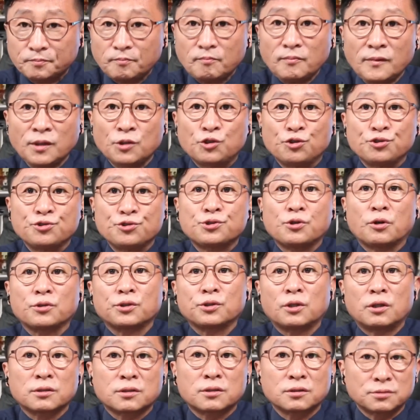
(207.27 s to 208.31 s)

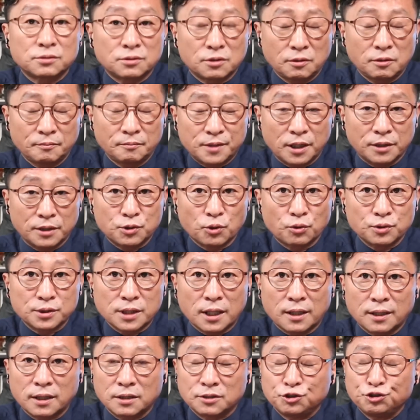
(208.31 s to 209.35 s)
윤석열 검찰총장,
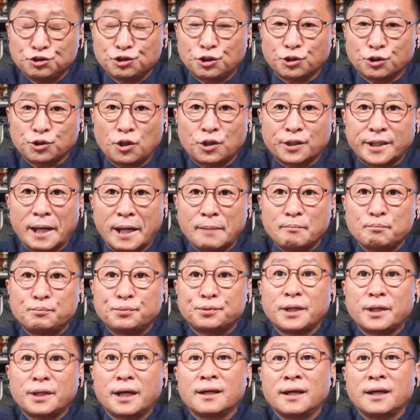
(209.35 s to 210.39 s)
윤석열
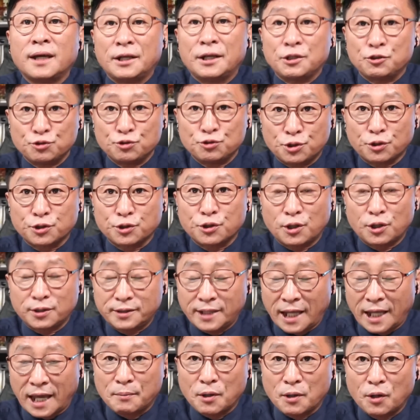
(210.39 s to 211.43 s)
캠프의 윤석열
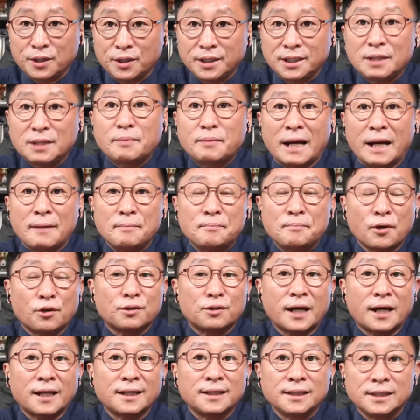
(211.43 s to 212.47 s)
대변인이 발표를
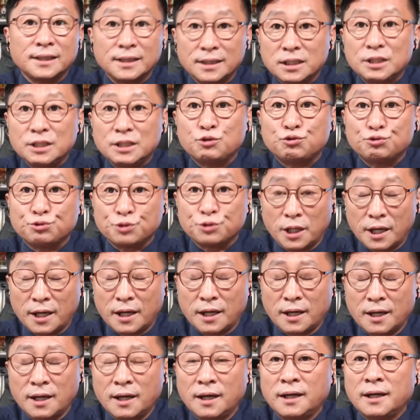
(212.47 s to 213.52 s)
한 이후에
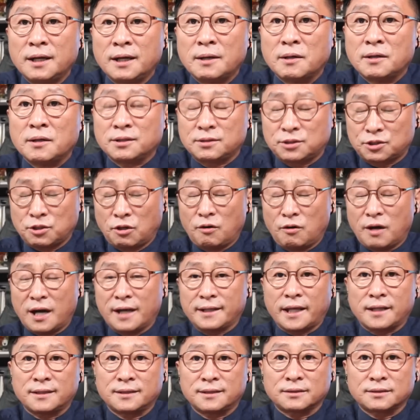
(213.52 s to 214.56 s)

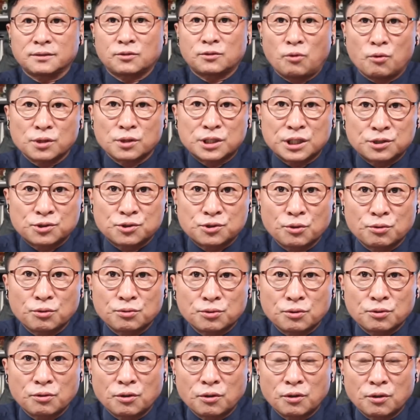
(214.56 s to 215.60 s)
청와대는
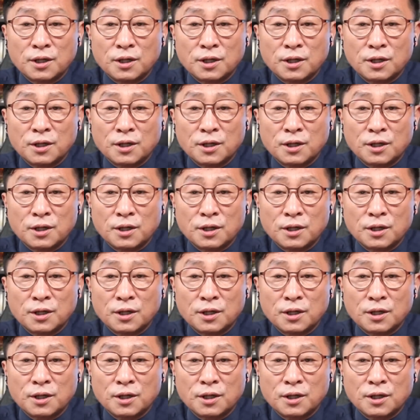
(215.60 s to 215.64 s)
공식적으로